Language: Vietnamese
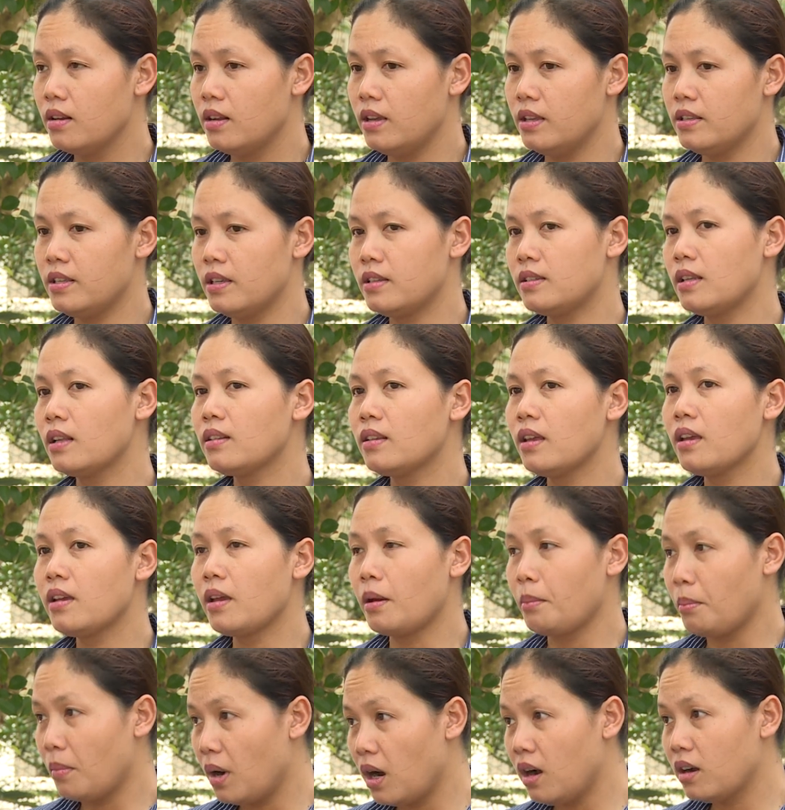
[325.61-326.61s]
thì sẽ xách cái
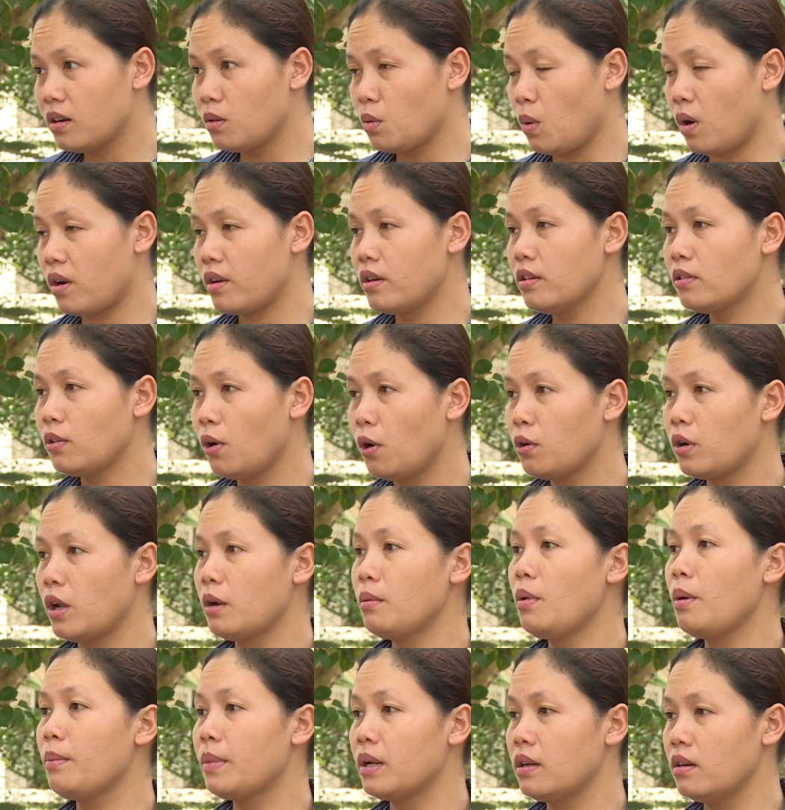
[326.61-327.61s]
cà mên hoặc cái tô
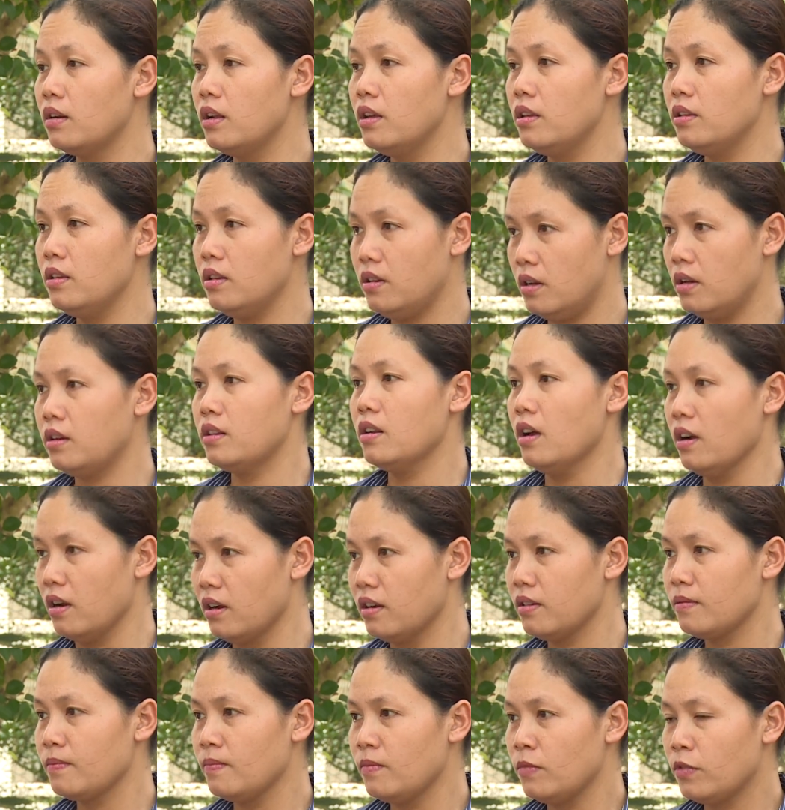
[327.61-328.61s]
để mà mình đi
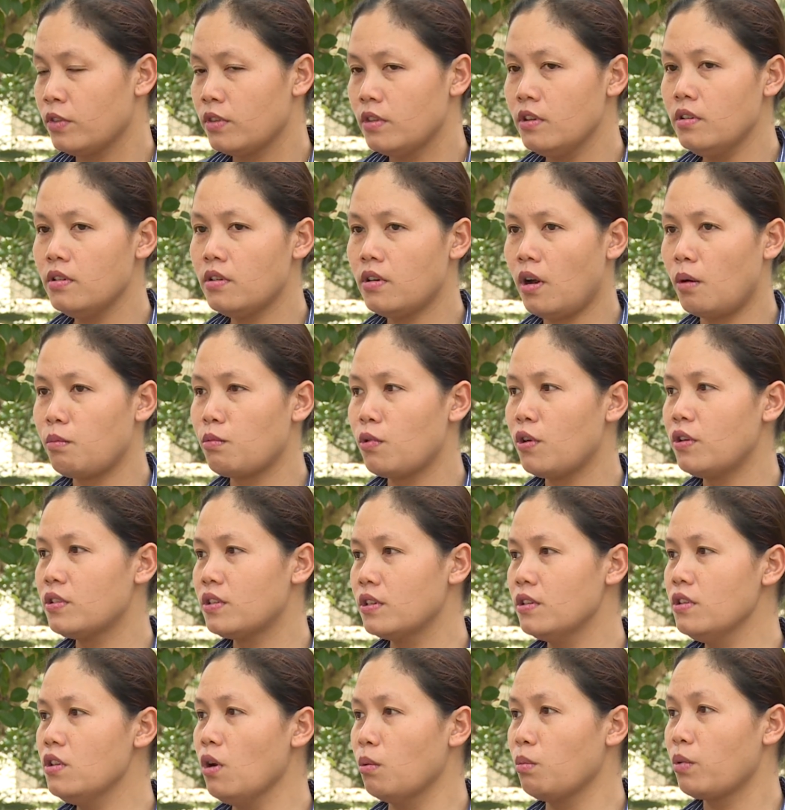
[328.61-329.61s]
đựng, chứ không có
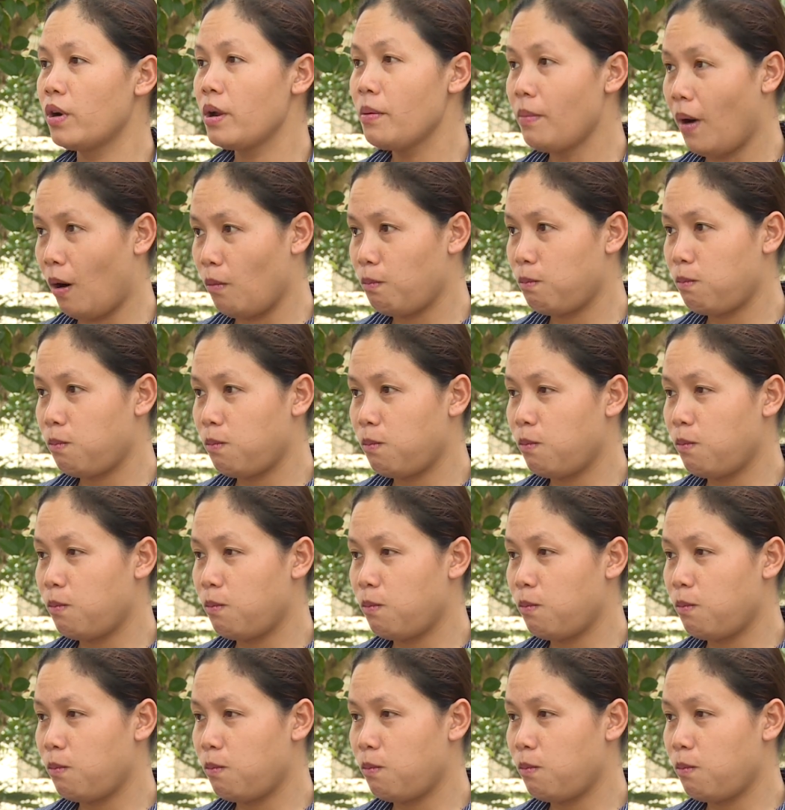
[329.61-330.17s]
sử dụng cái bọc.